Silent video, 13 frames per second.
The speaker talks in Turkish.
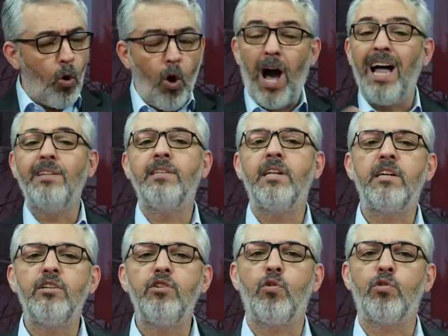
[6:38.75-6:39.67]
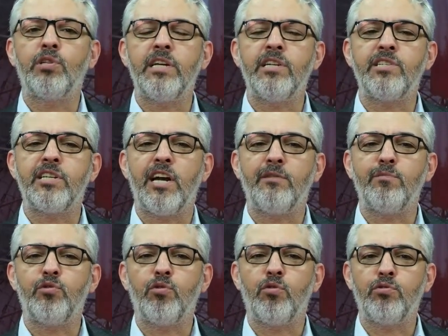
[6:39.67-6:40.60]
o anlarını ortaya
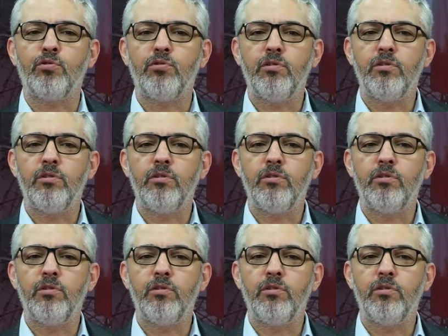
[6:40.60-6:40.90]
çıkartmış oldu.